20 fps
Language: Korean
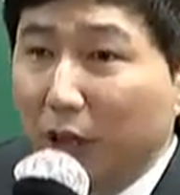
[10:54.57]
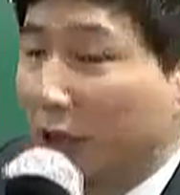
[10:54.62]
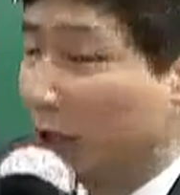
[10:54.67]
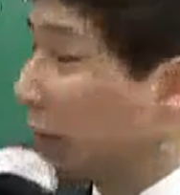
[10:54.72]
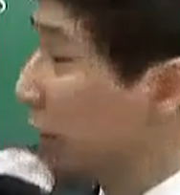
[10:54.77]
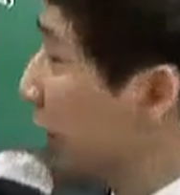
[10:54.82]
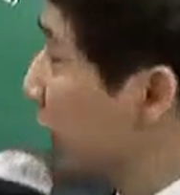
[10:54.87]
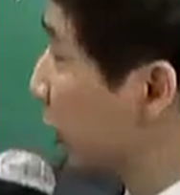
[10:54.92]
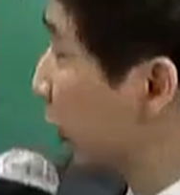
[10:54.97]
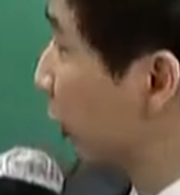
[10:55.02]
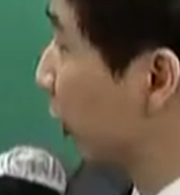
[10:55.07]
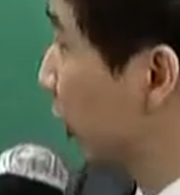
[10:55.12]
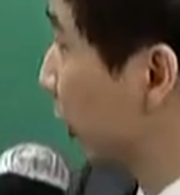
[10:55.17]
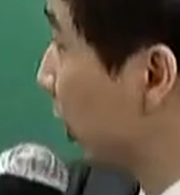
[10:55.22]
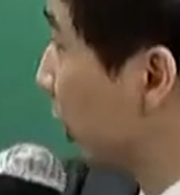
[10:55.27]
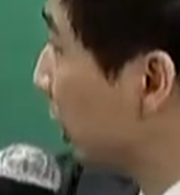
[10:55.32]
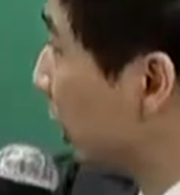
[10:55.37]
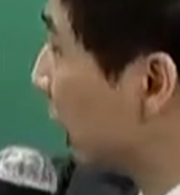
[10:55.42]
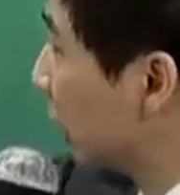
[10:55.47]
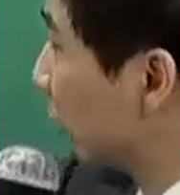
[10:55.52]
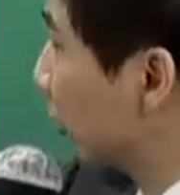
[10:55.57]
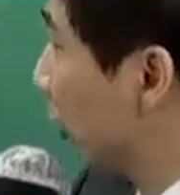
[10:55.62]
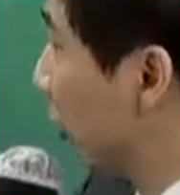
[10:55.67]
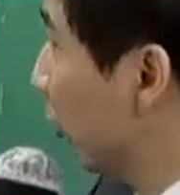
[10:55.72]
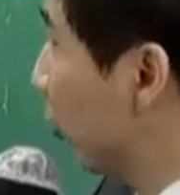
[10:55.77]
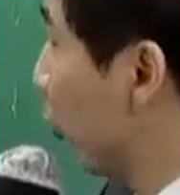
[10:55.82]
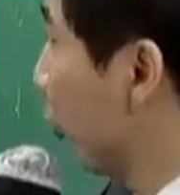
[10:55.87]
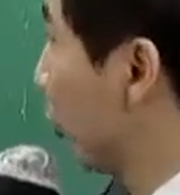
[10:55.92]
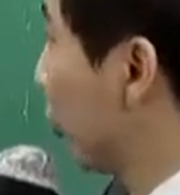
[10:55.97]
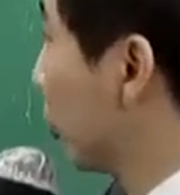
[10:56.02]
그러니까 그래서
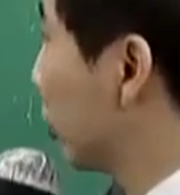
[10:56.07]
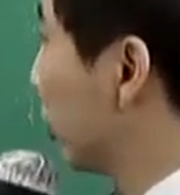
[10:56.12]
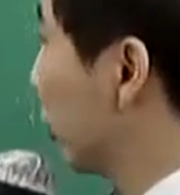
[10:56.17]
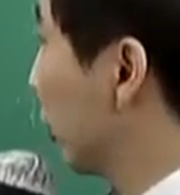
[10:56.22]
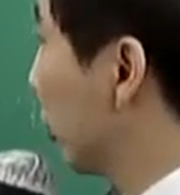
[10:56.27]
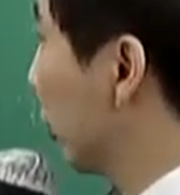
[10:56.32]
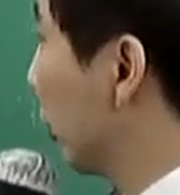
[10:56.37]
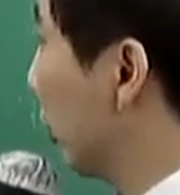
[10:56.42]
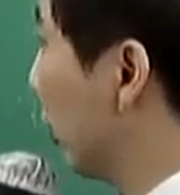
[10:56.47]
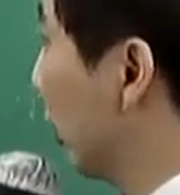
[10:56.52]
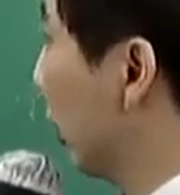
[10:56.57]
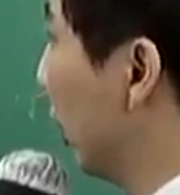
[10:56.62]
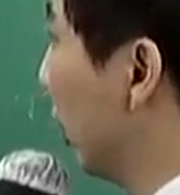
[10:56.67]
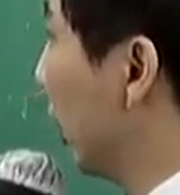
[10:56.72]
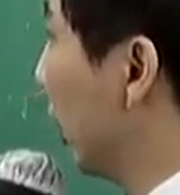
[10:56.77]
1기부터는 본격적으로